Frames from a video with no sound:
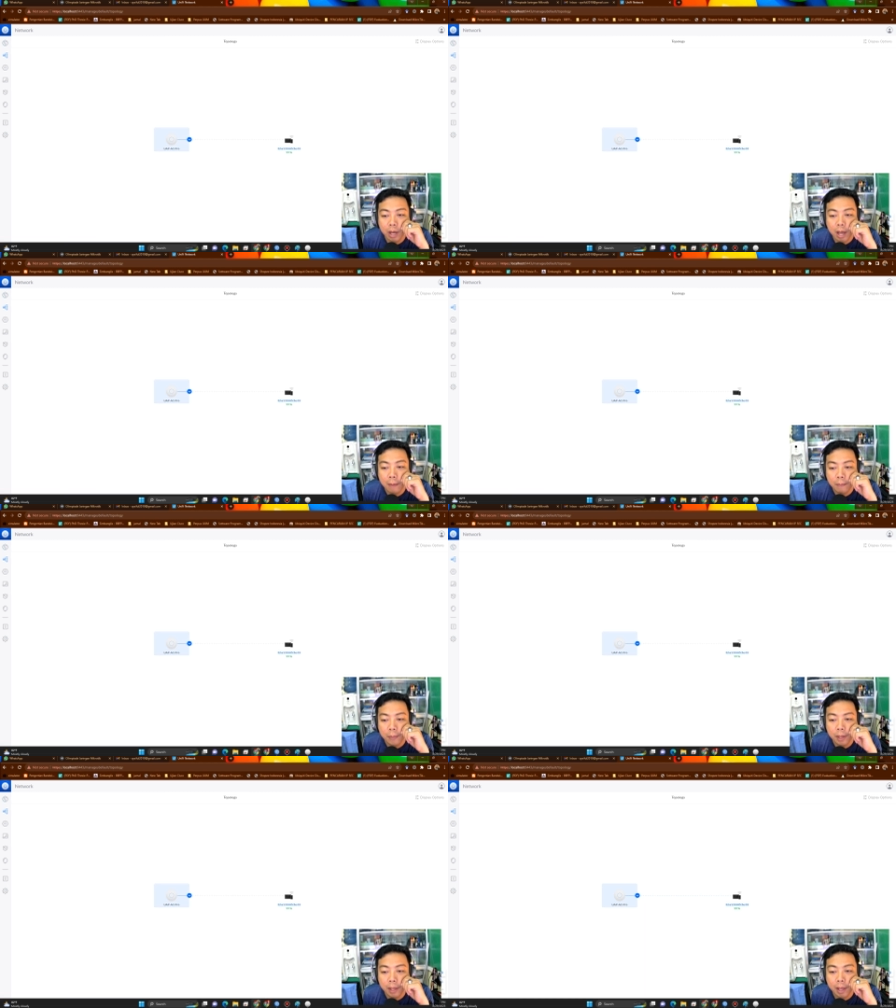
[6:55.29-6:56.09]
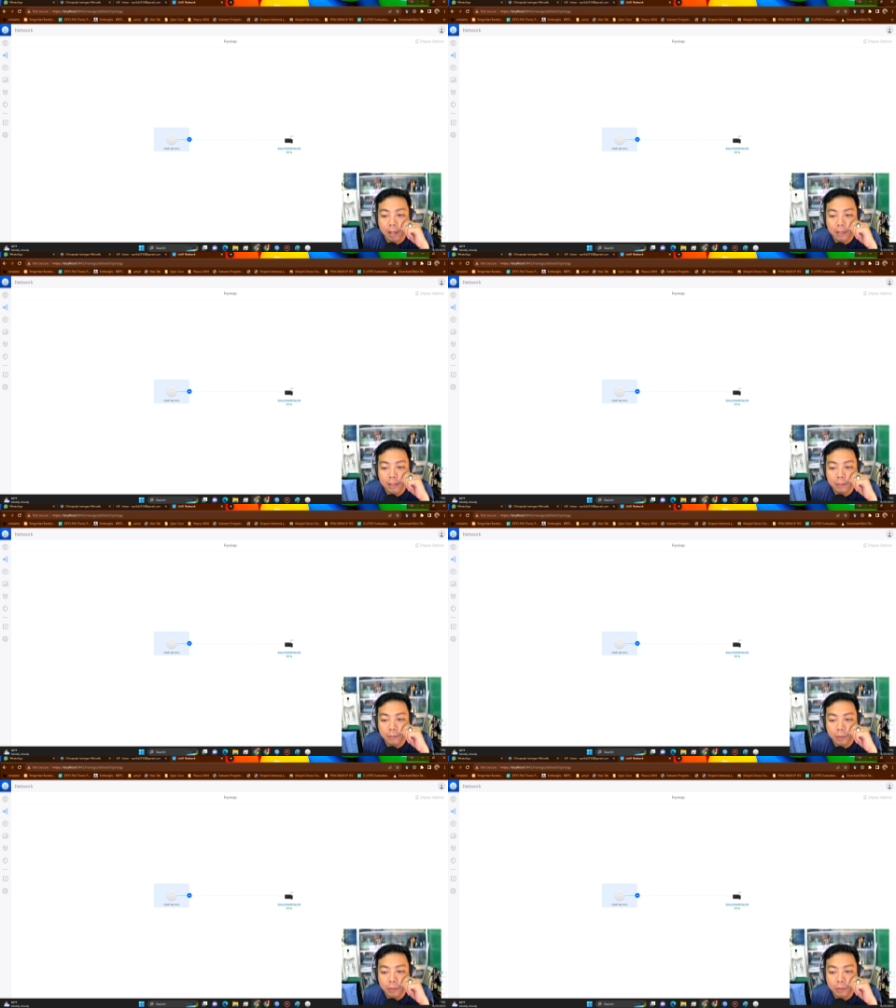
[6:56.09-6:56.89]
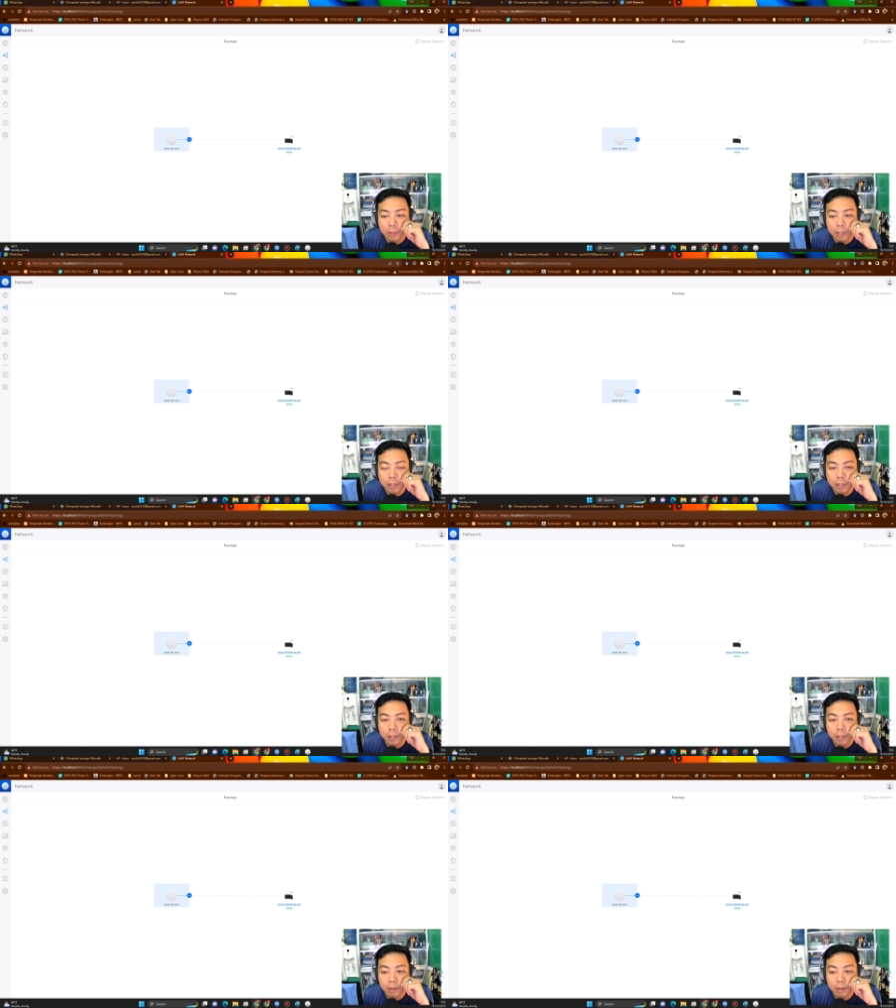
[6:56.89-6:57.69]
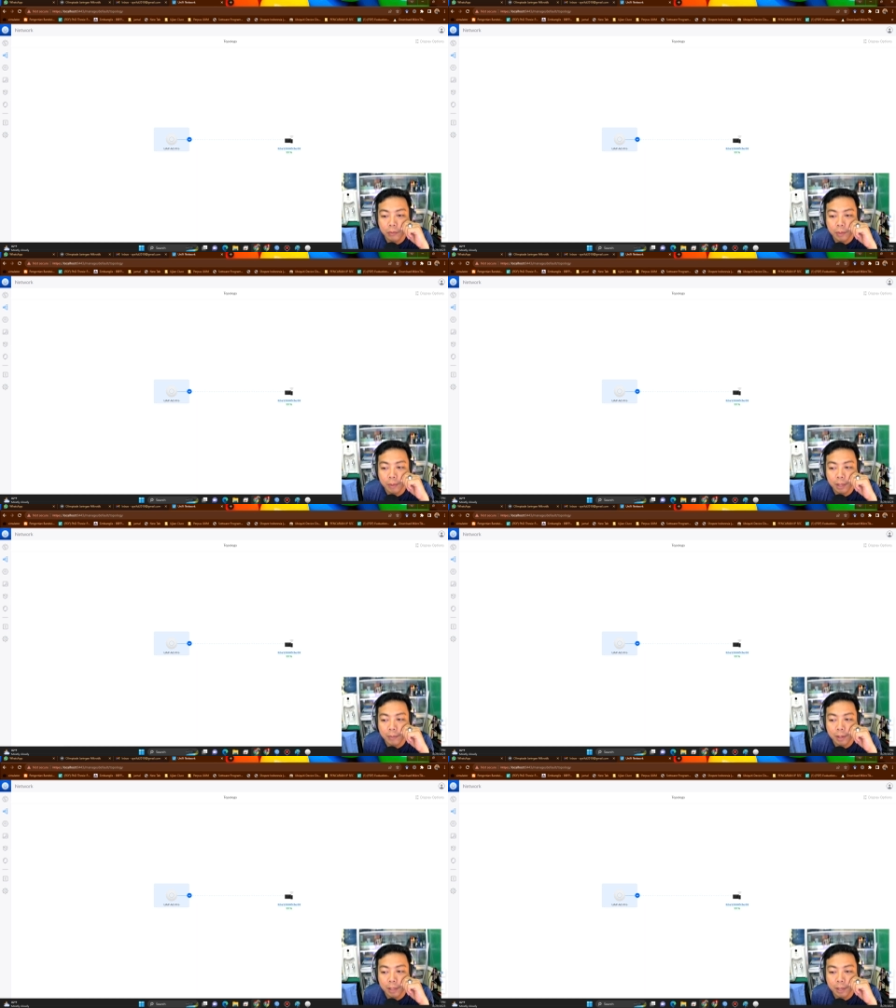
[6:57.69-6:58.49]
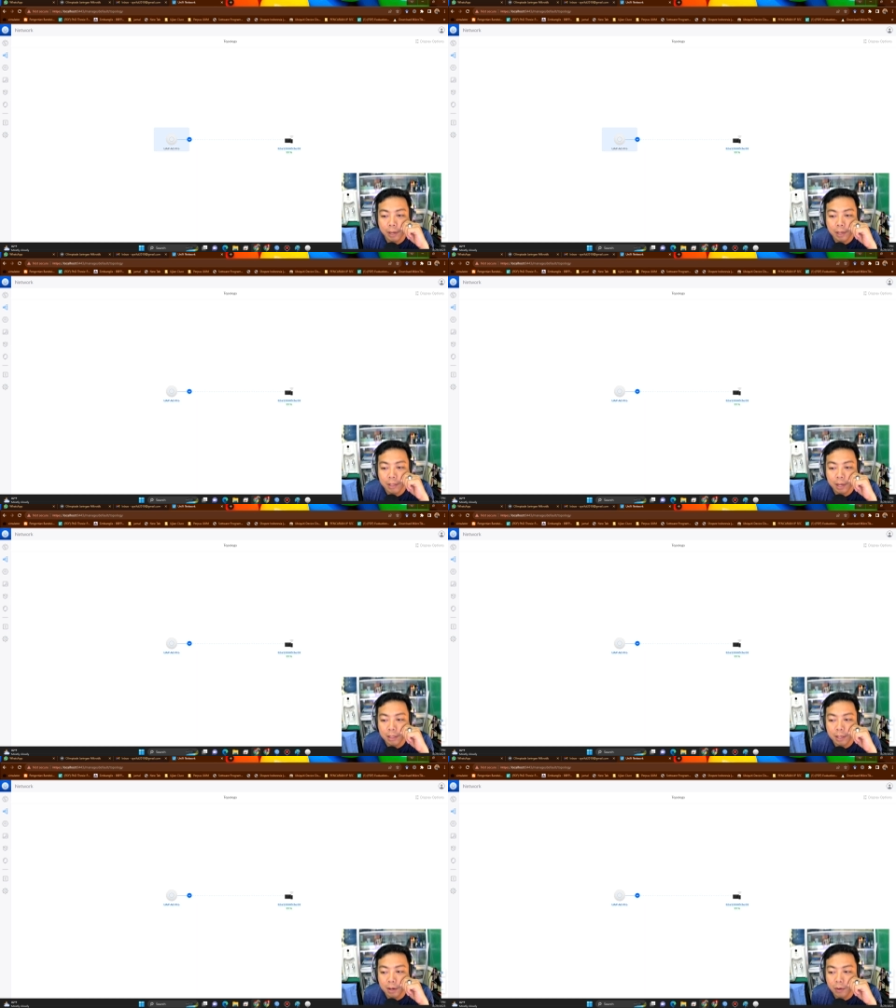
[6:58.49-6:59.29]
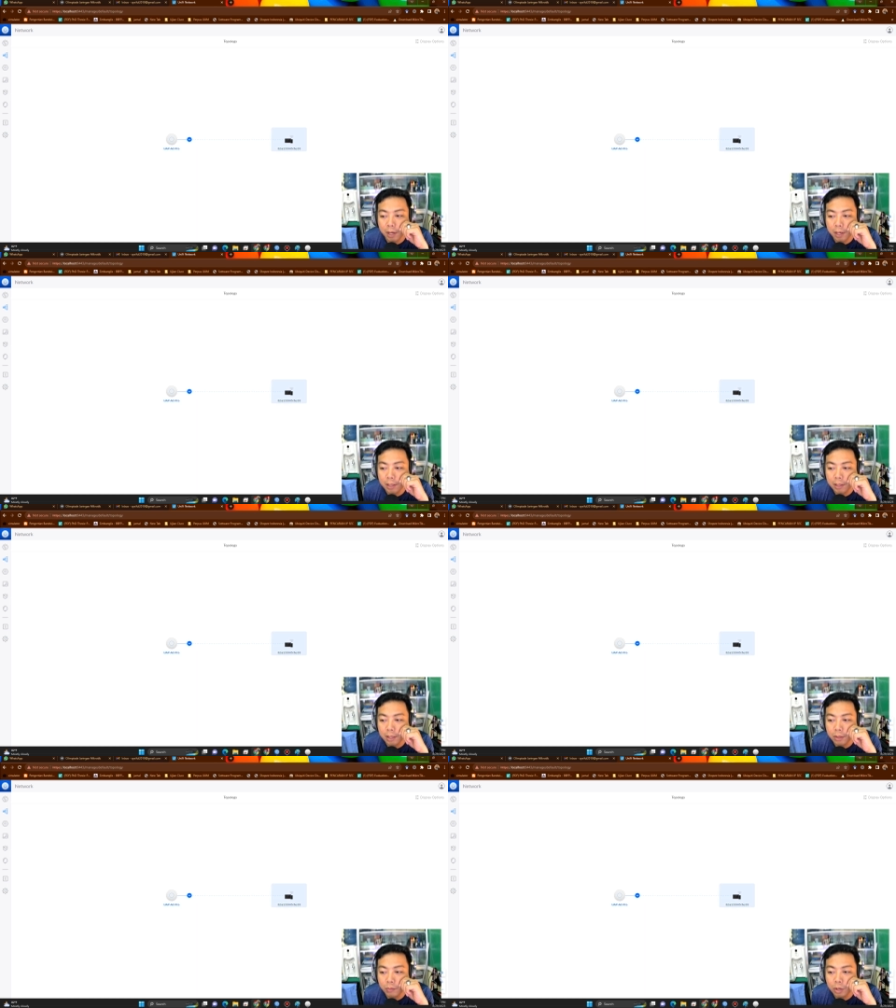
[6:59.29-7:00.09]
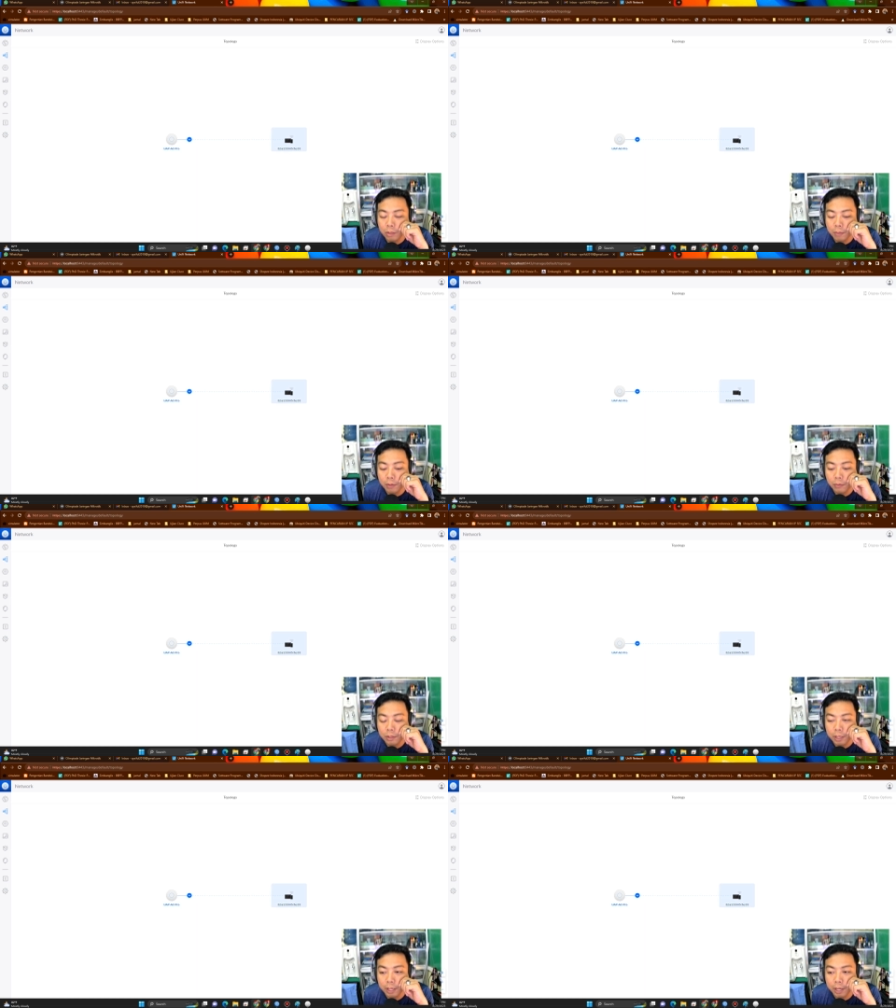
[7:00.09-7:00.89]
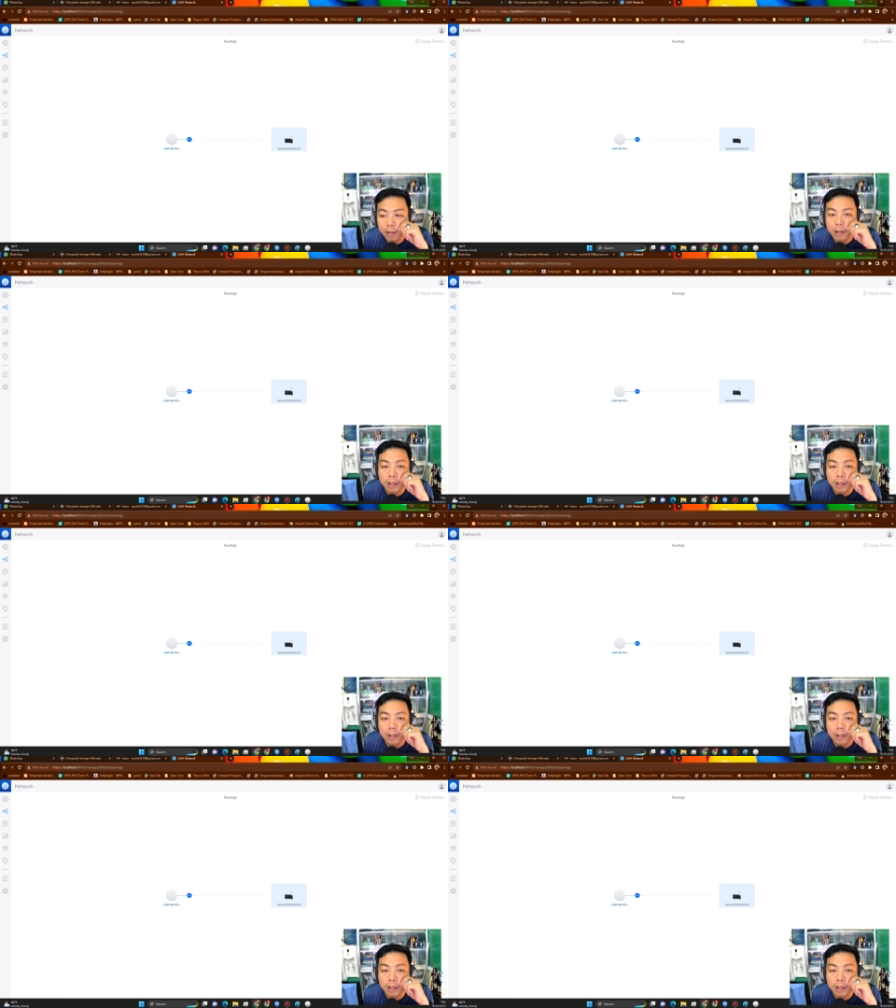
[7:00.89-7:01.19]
AP-AC Pro ini Unify pertamanya dan sekarang sedang connect ke satu buah smartphone saya.